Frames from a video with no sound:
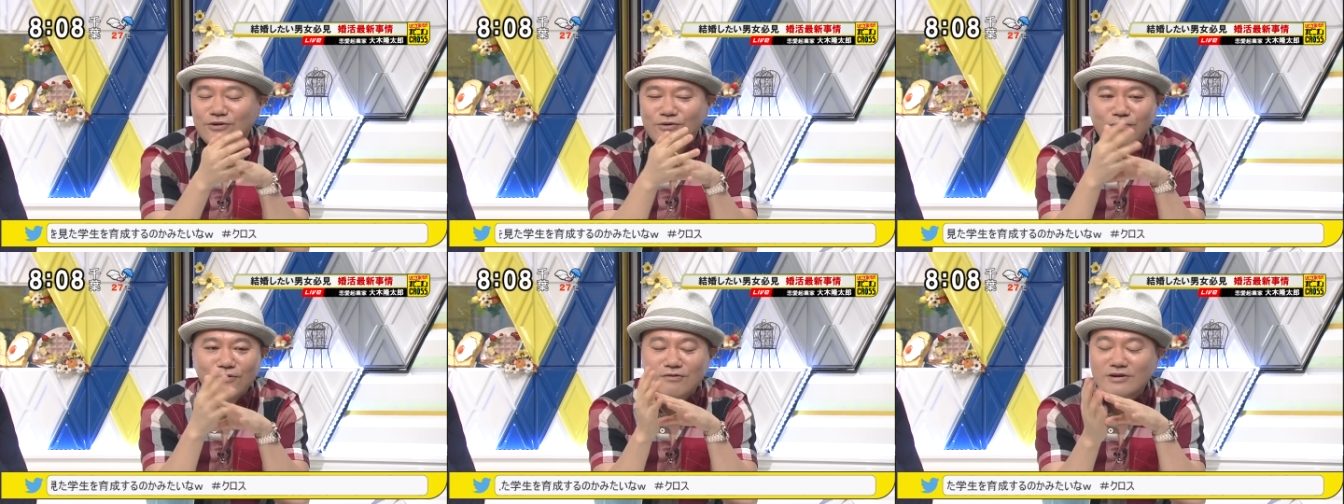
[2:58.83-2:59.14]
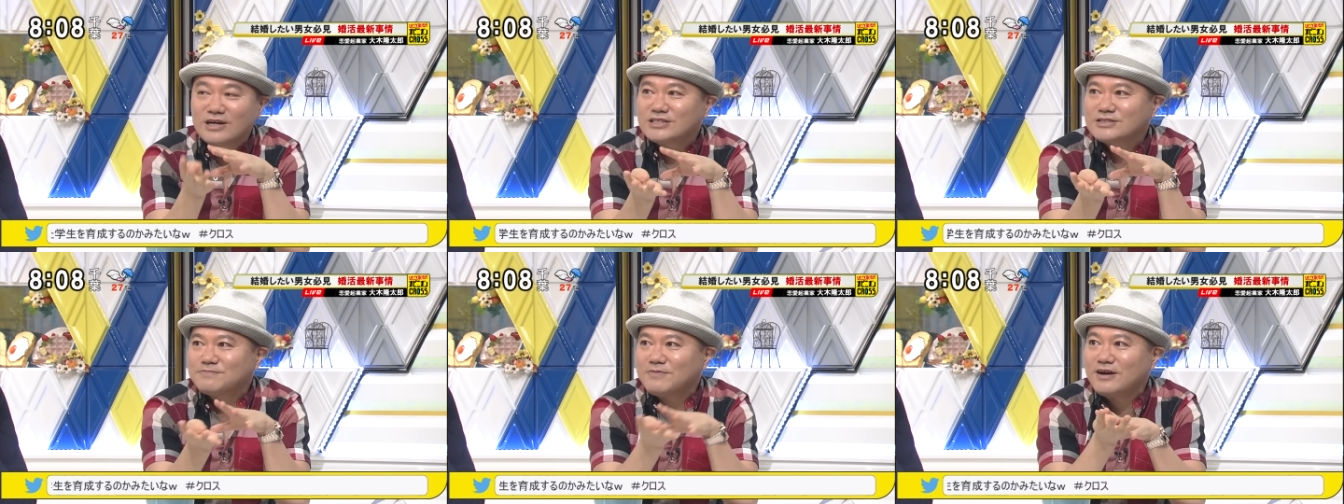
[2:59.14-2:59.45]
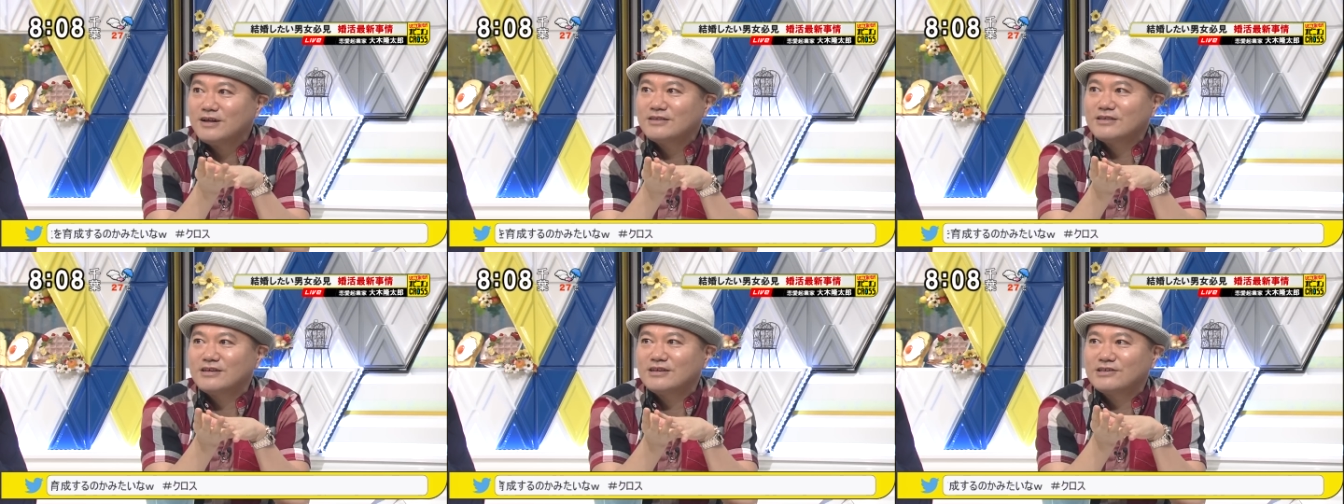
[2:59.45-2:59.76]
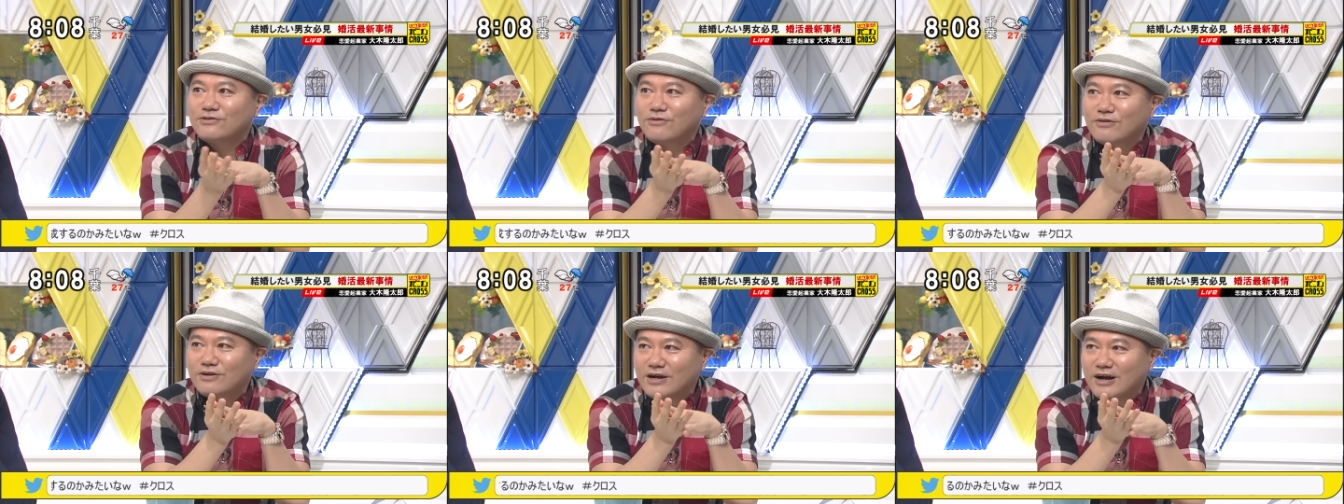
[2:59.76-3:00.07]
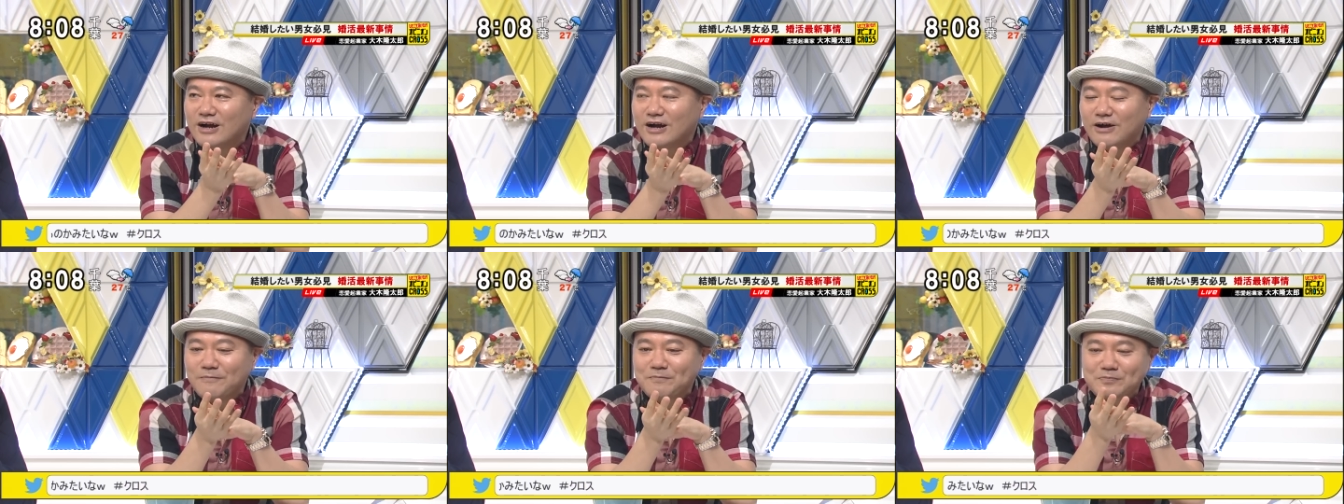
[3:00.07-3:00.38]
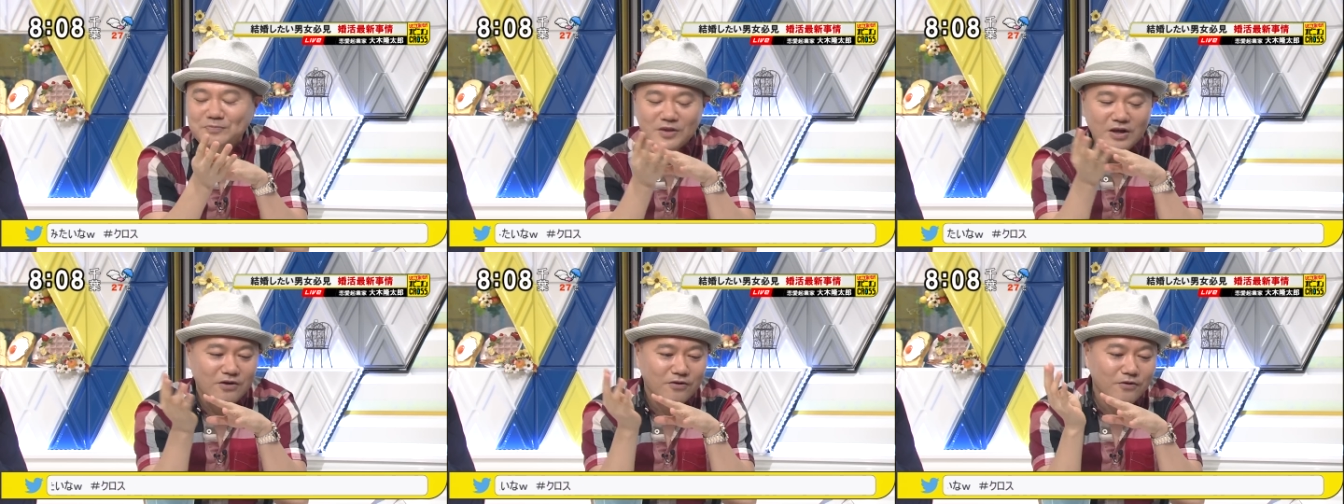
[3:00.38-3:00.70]
婚活パーティーとか
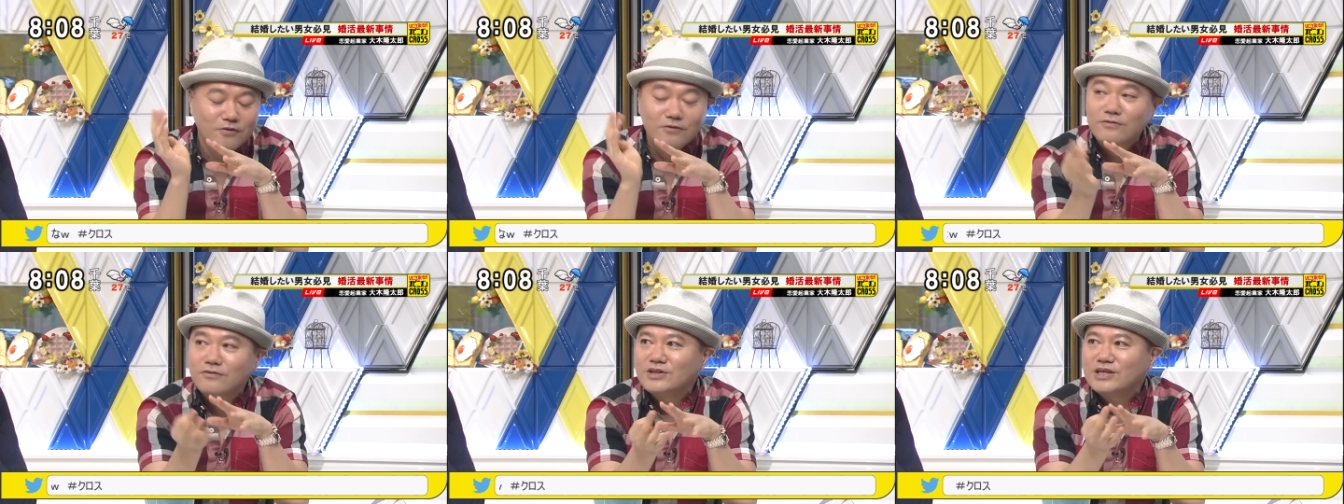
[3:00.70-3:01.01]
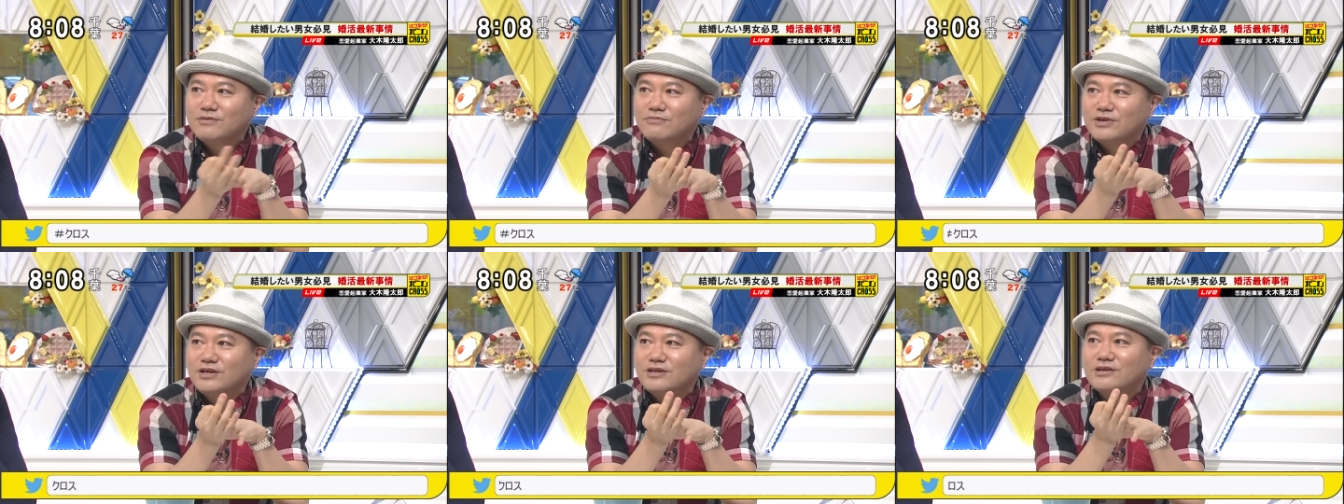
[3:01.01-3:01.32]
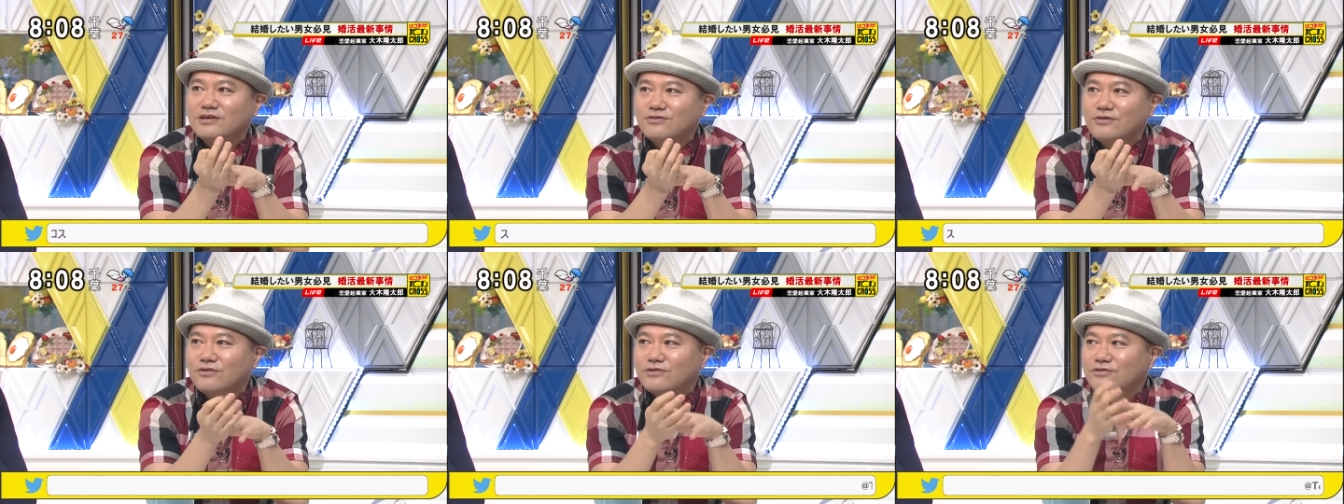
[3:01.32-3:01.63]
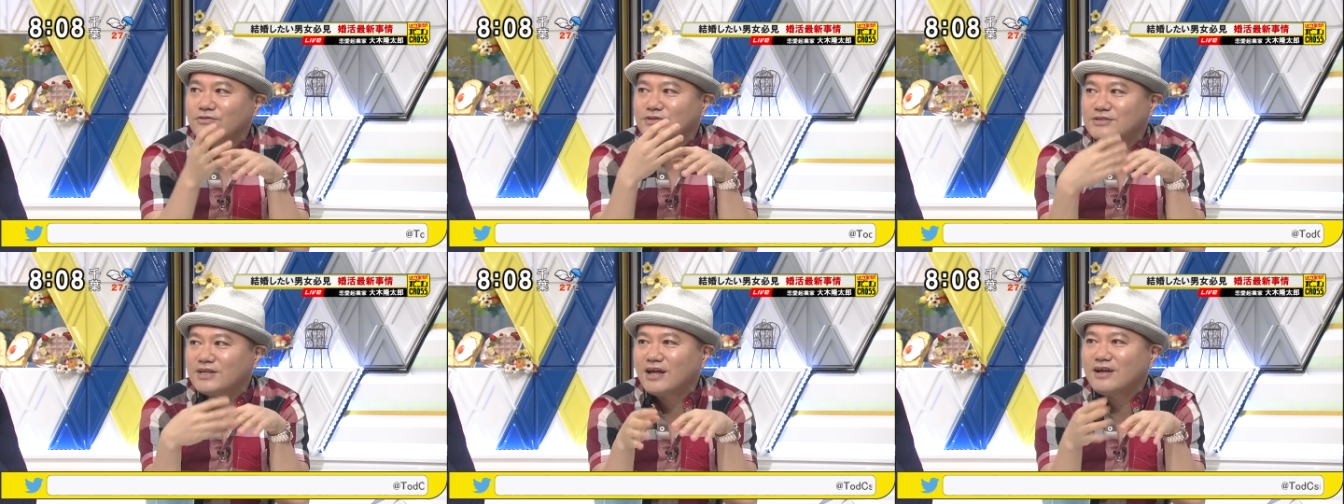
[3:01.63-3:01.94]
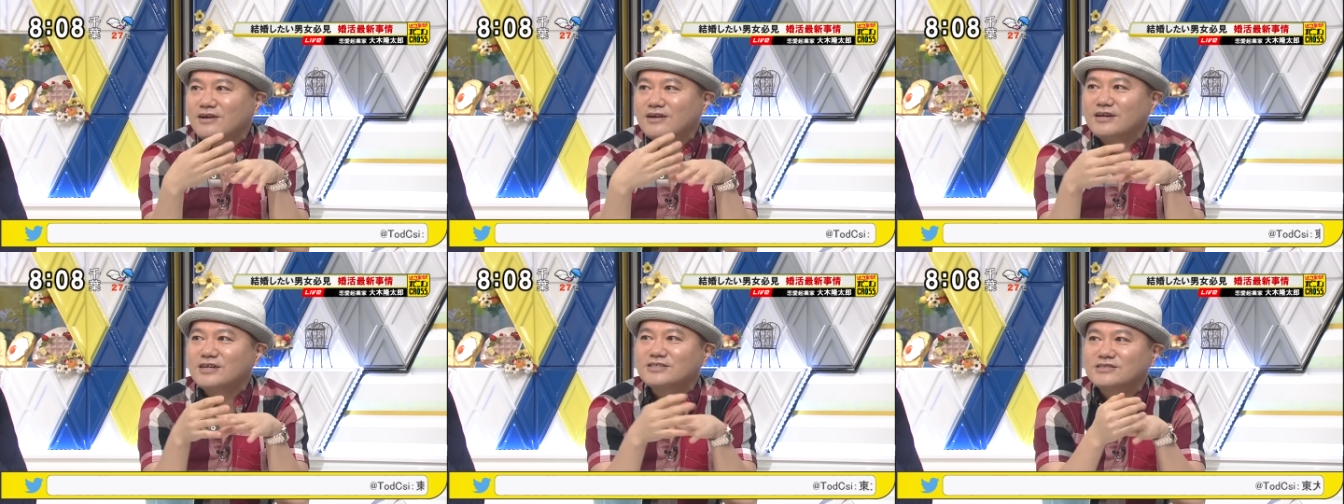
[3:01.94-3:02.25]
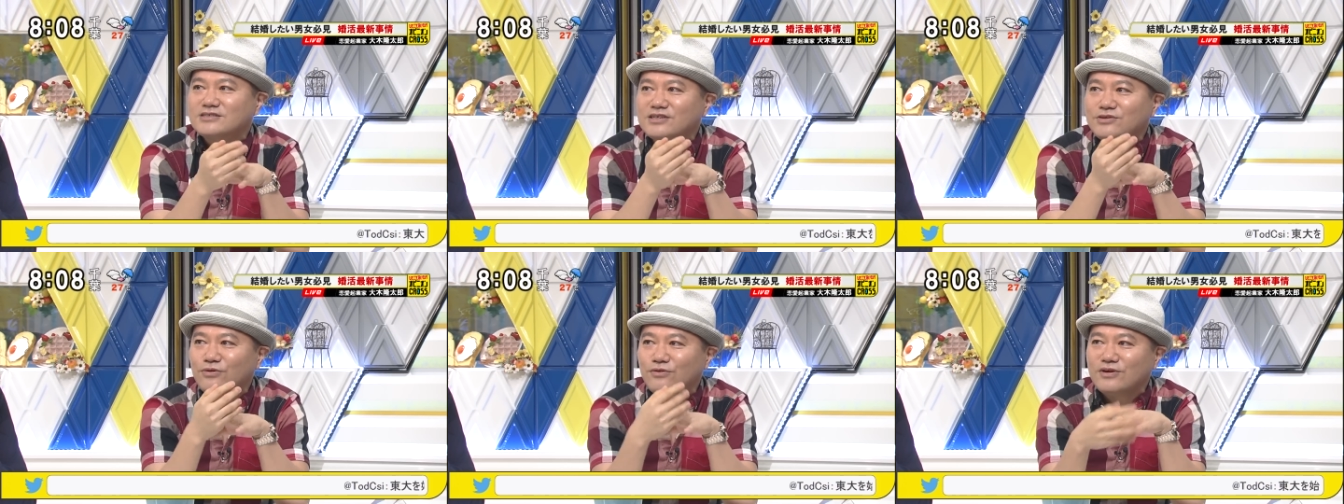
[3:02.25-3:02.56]
合コンでもいいけど、どんどん参加
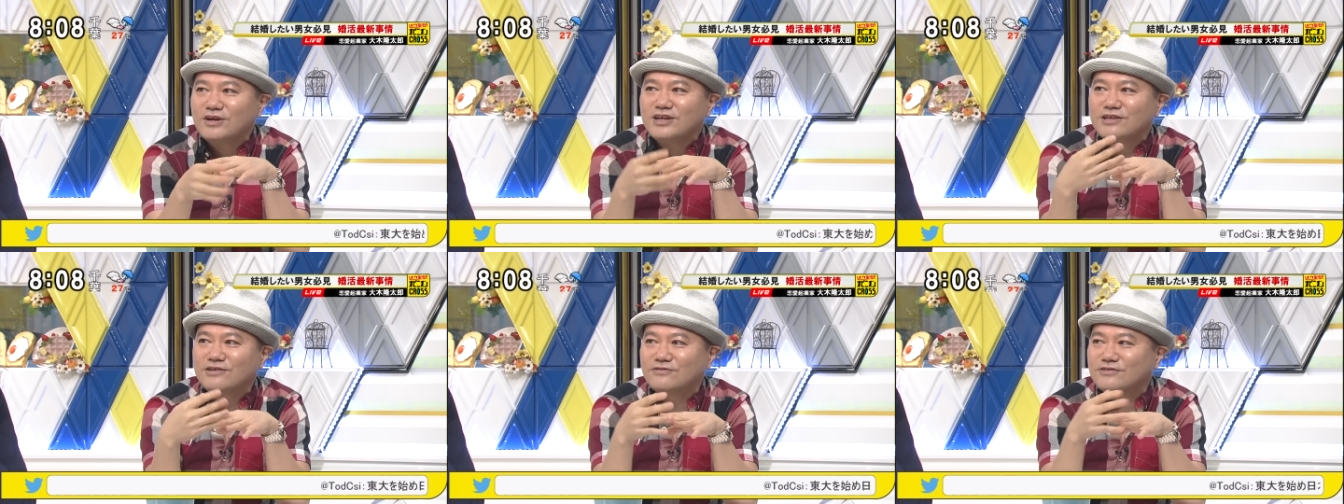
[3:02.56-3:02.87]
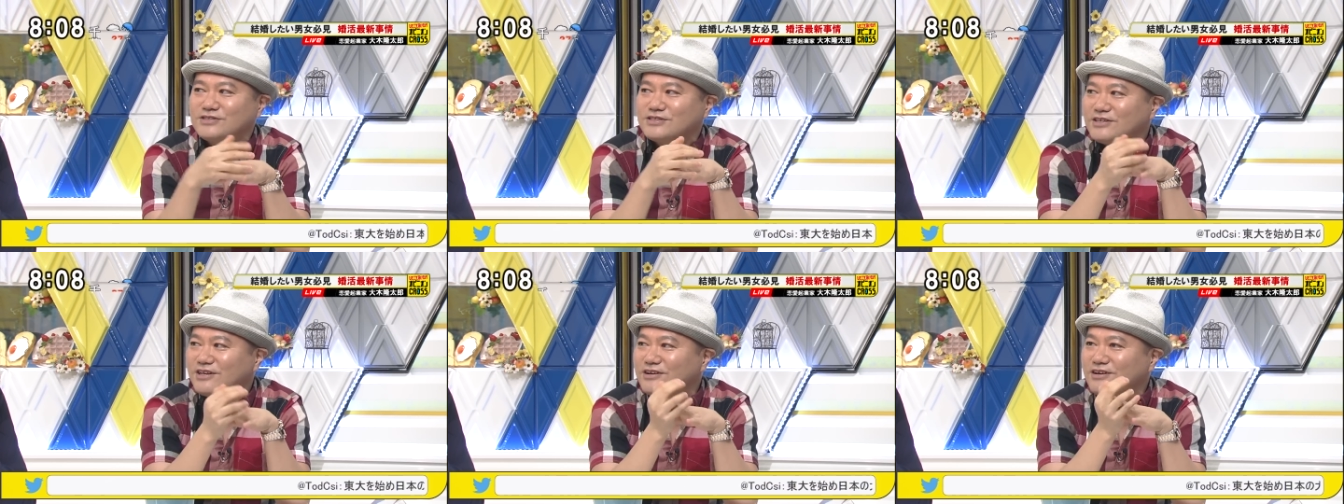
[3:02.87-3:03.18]
してトレーニングし